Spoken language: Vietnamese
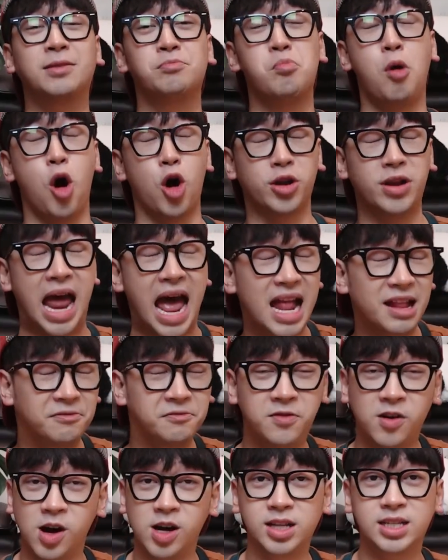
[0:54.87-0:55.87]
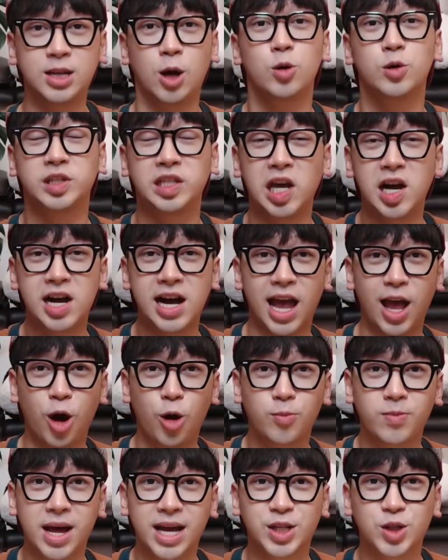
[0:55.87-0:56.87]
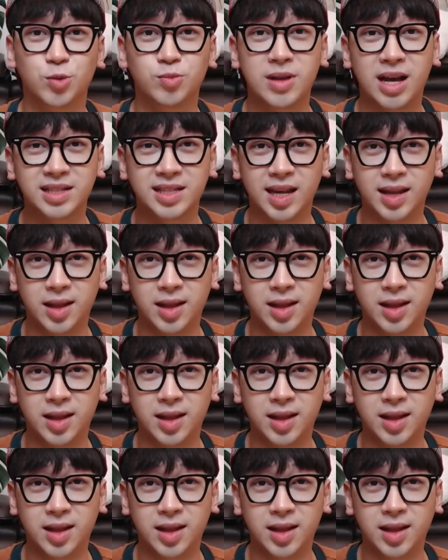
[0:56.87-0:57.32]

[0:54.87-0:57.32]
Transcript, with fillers: món ăn với sầu riêng ngày hôm nay chúng ta sẽ